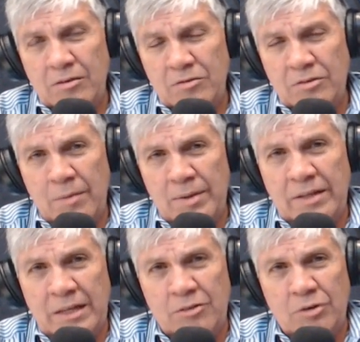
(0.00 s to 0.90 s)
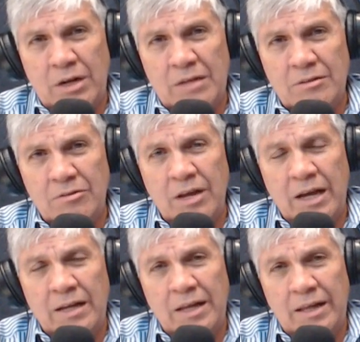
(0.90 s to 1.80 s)
no solamente electoral, sino la,
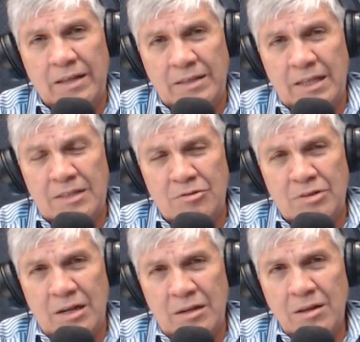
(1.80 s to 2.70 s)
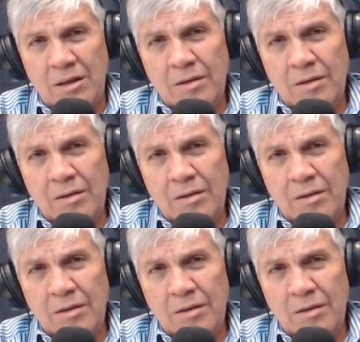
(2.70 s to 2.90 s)
data nacional,